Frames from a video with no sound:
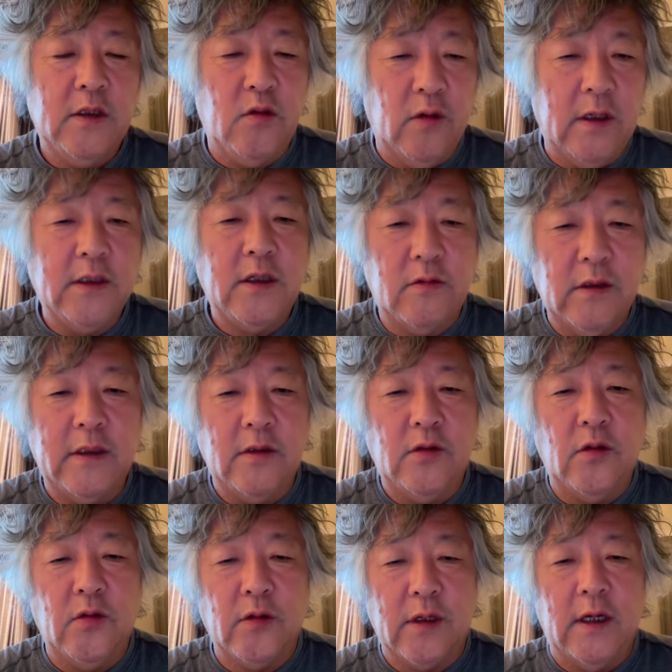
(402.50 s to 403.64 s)
共感してくれてる
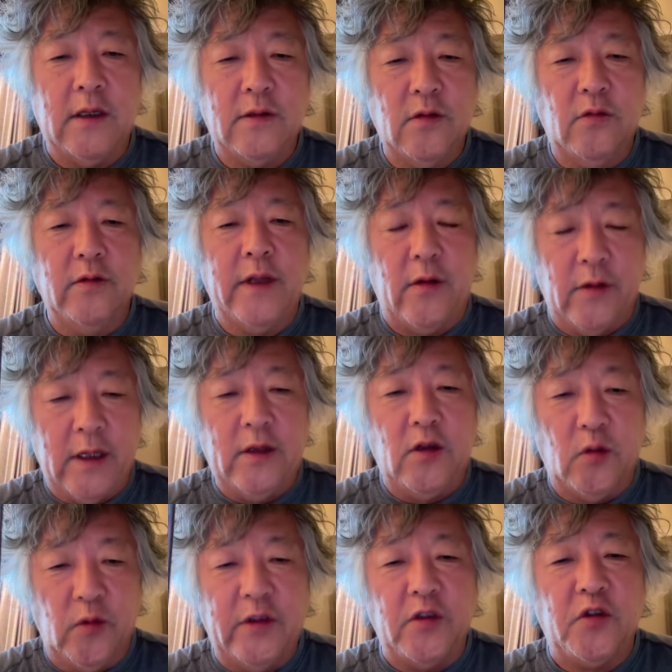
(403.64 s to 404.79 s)
人とかそうだよねって
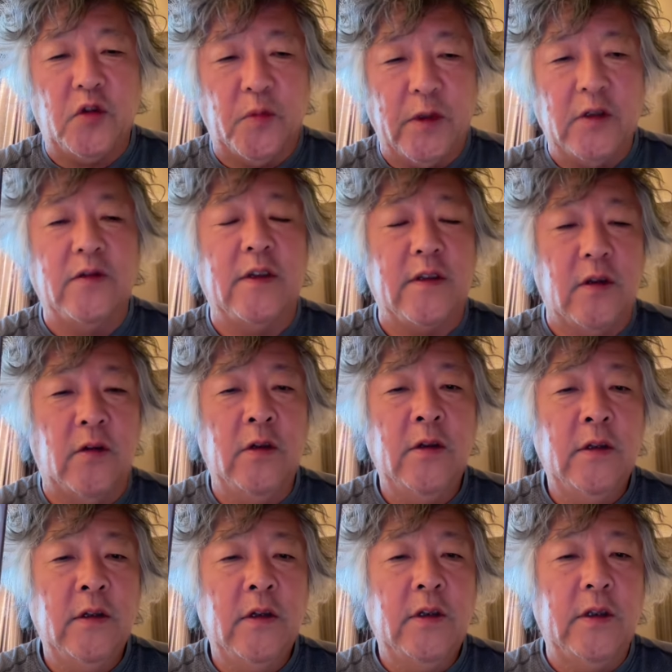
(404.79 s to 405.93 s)
思ってる人もいるんですよ
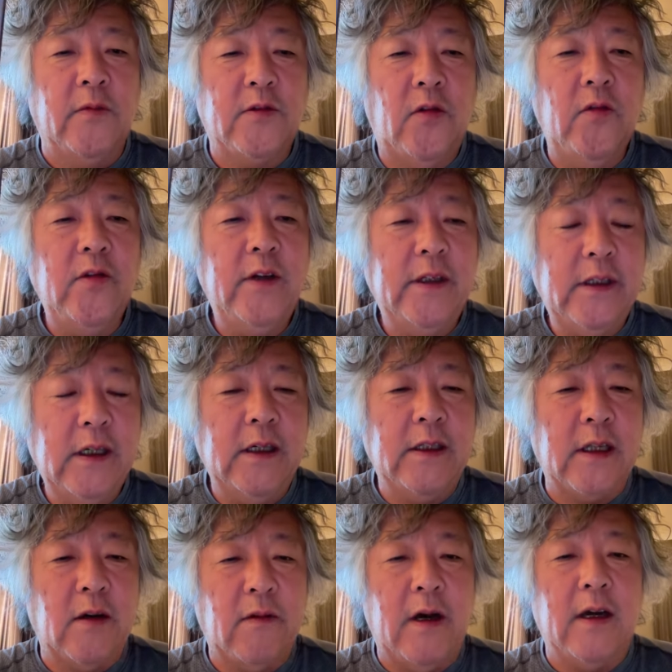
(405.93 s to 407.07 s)
でもそういう
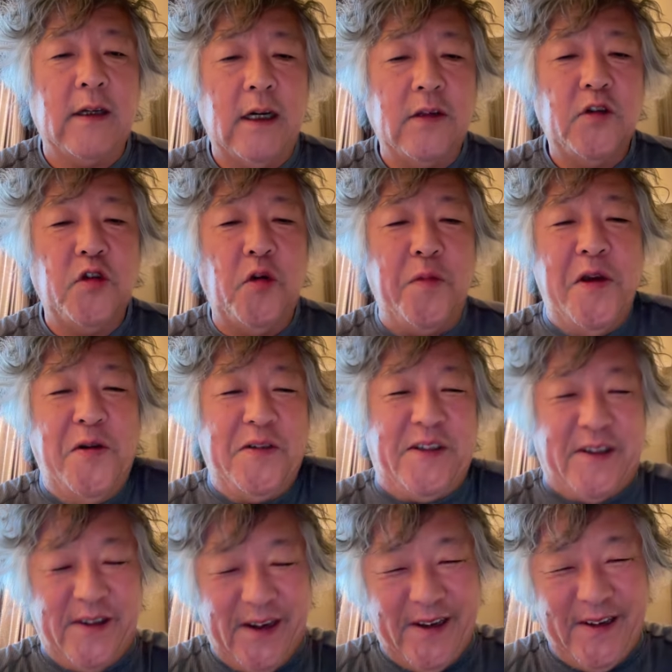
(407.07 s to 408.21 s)
方々は書き込みを
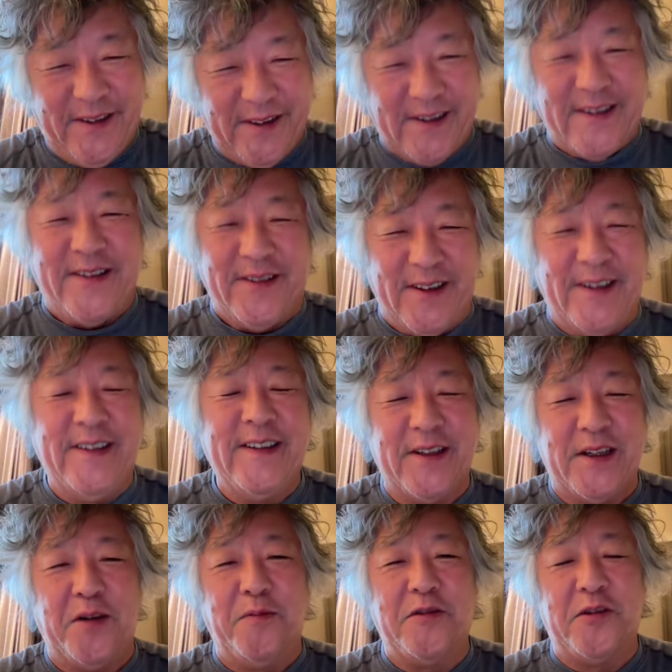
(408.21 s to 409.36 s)
しないんですよねこ
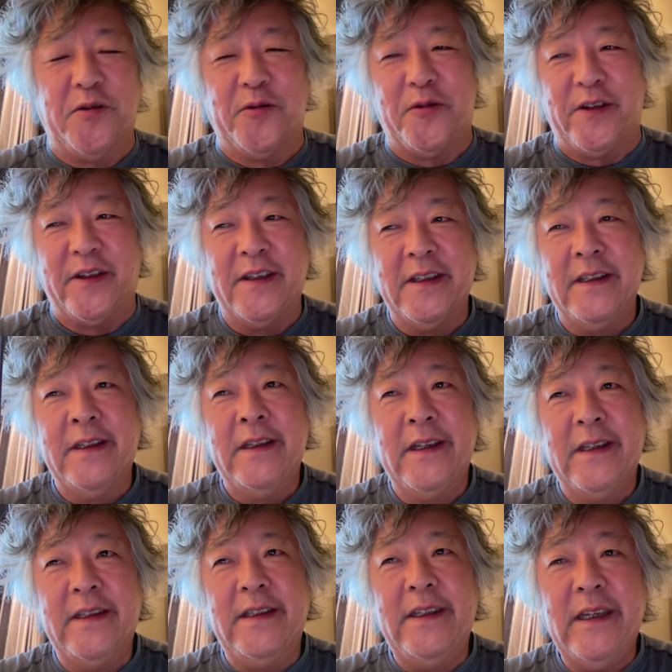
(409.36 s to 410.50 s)
れが面白いことに
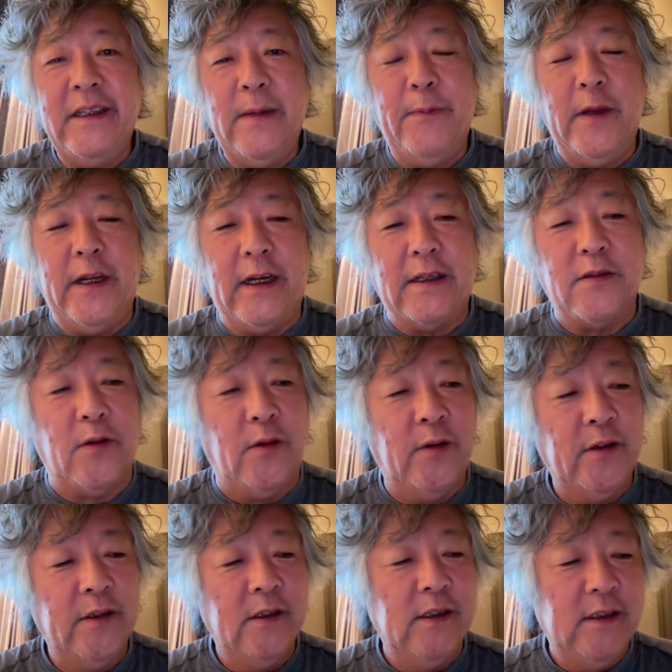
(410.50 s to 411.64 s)
人間ってやっぱりなんかその
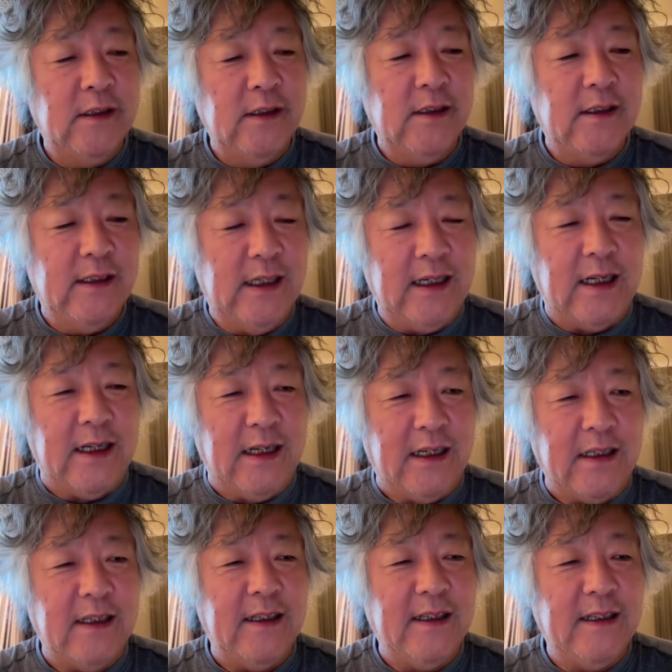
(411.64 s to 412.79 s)
なんかな
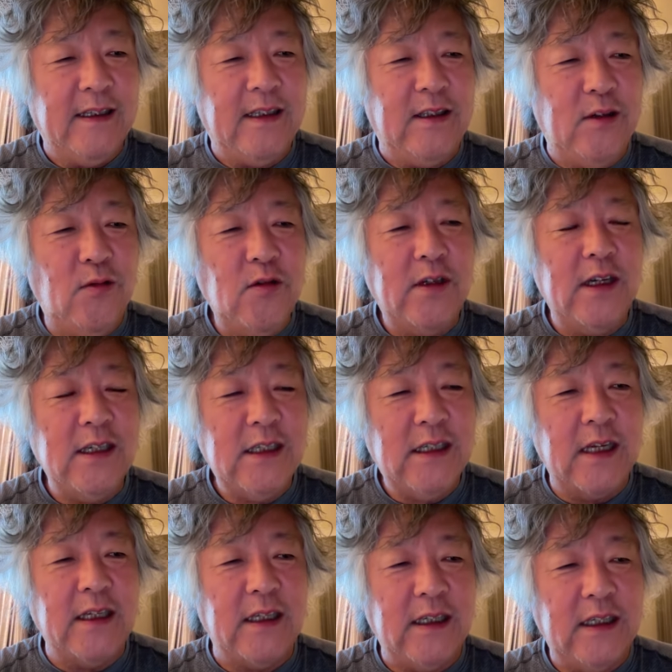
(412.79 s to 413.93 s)
共感し
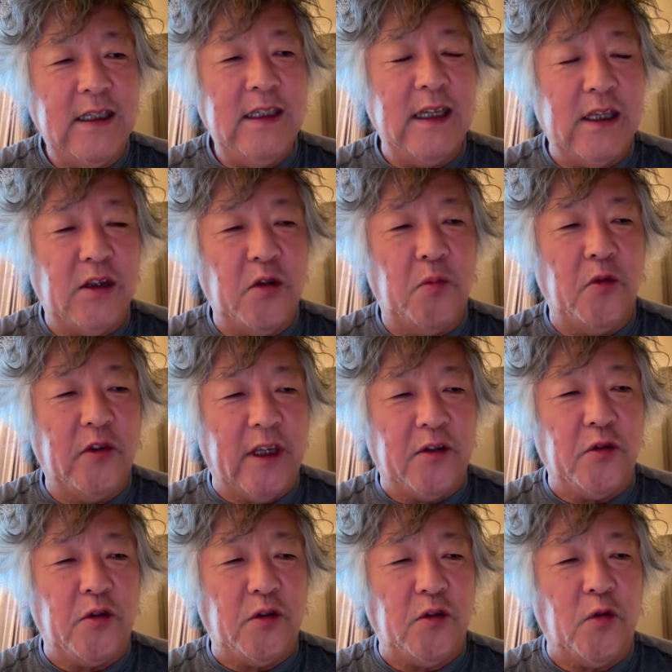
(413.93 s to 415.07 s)
たりいいねって思った
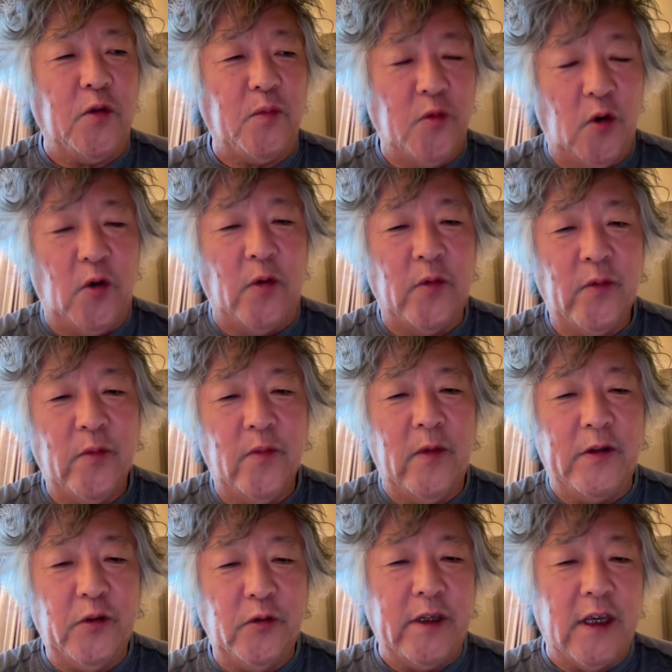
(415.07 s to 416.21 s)
時よりも、ま
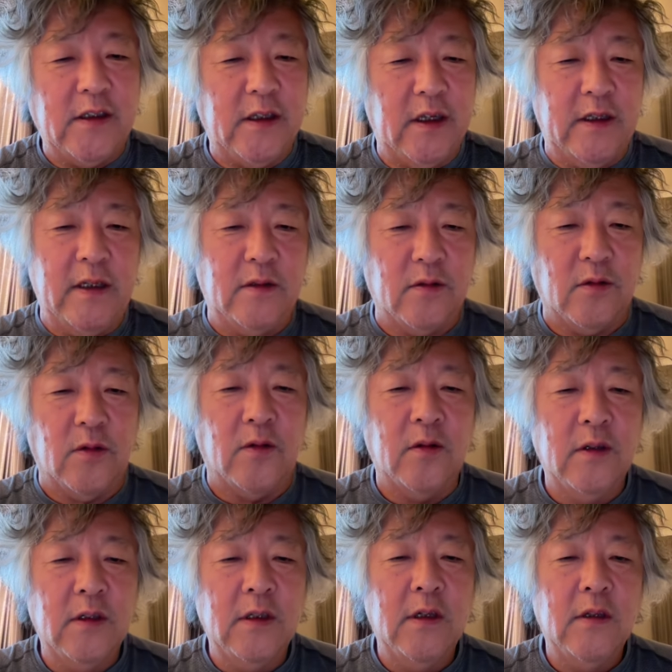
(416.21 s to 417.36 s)
あ、特に SNS の
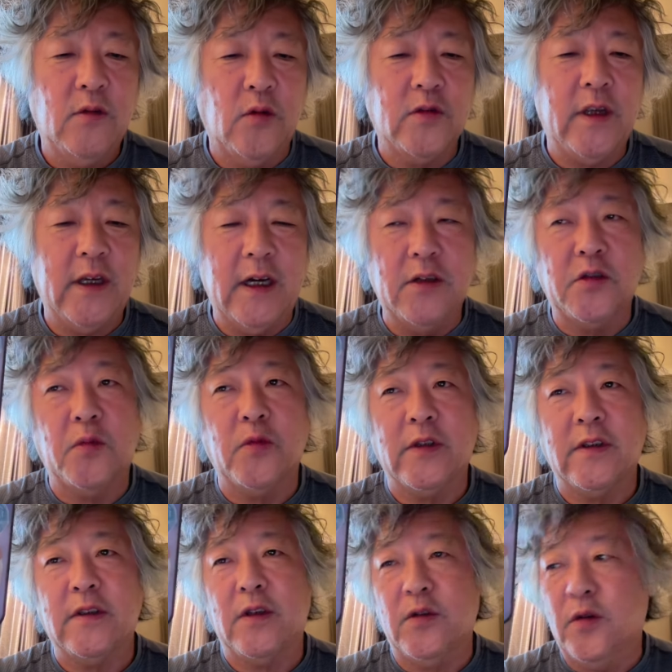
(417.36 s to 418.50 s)
特性があると思うん
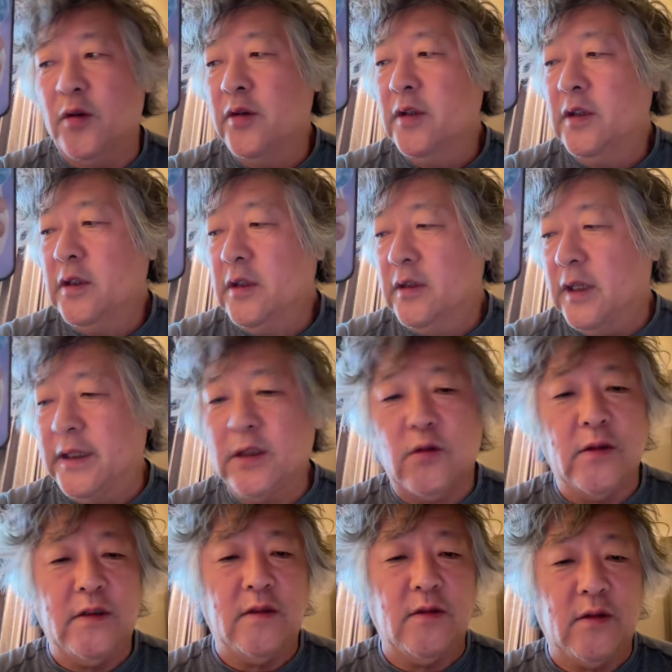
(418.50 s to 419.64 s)
ですけどなんだ
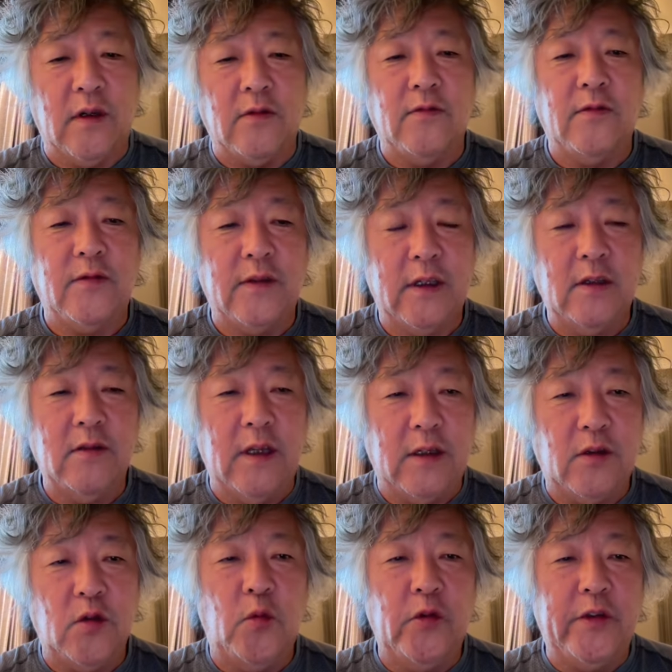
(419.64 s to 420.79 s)
こいつとかふざける
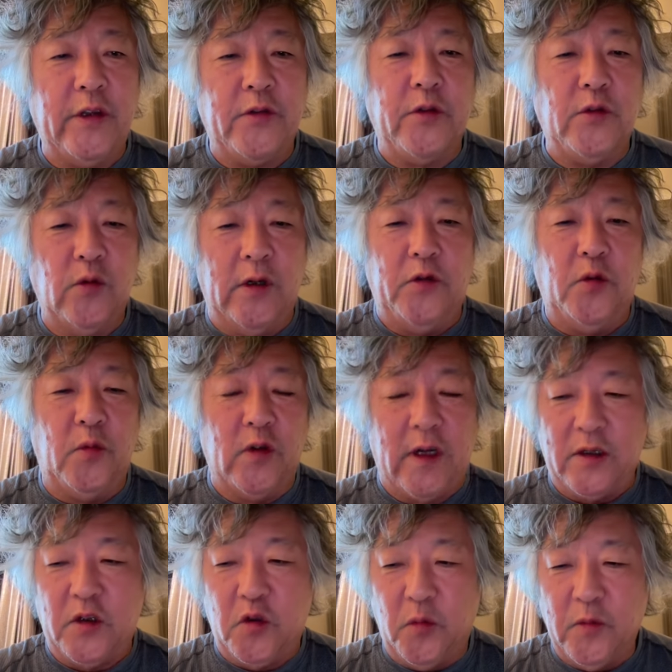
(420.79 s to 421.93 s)
なって思った時の方がどうも
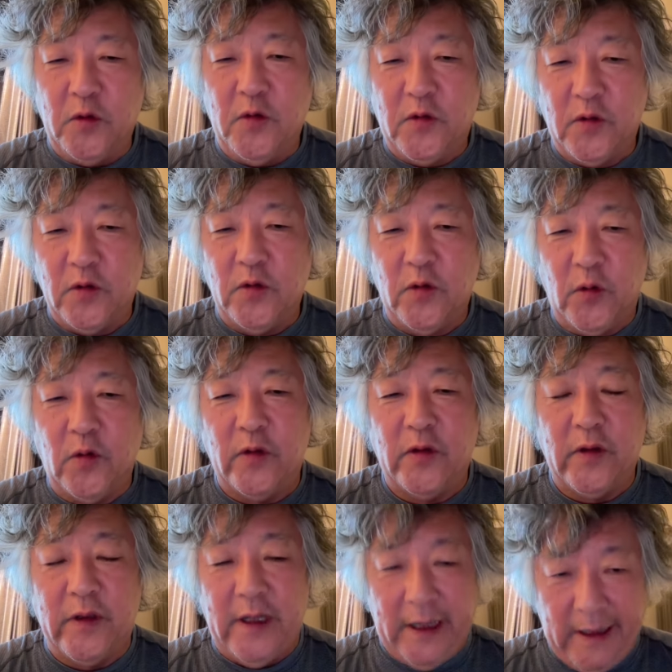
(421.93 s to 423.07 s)
書き込みをするよう
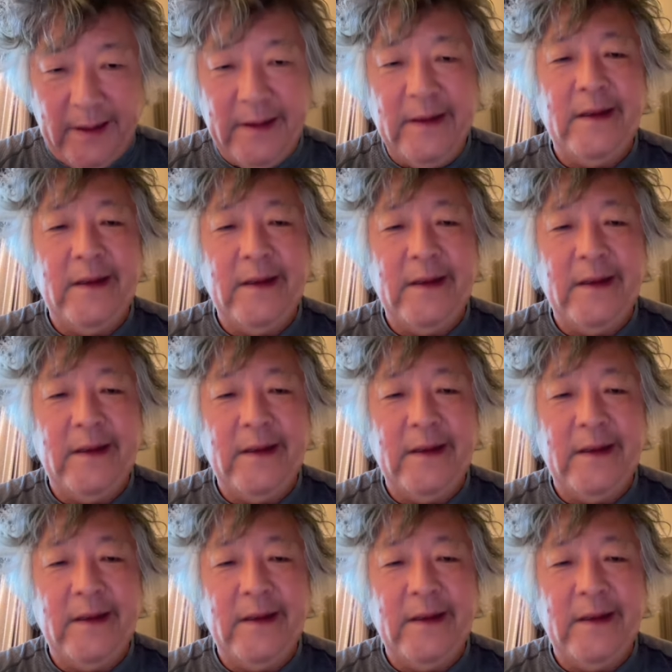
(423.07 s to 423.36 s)
で